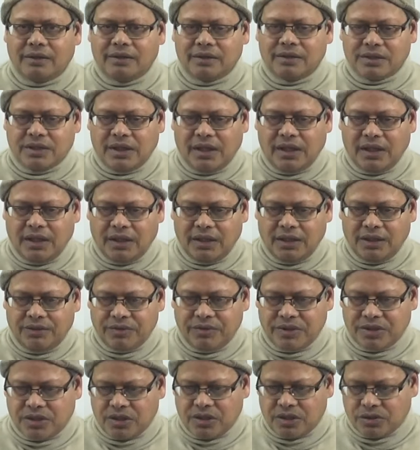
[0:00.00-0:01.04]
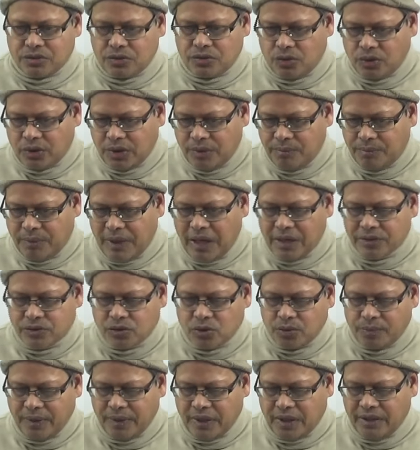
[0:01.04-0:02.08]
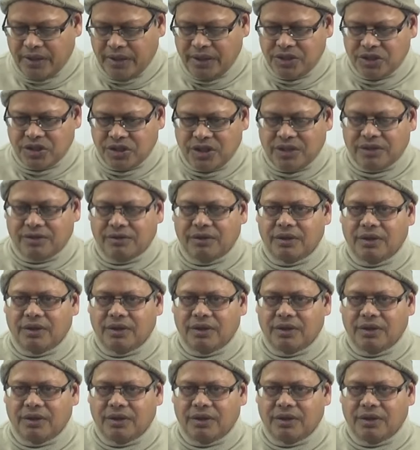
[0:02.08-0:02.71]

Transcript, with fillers: इसने इन्वेस्टर्स को कि पाँच रुपया नीचे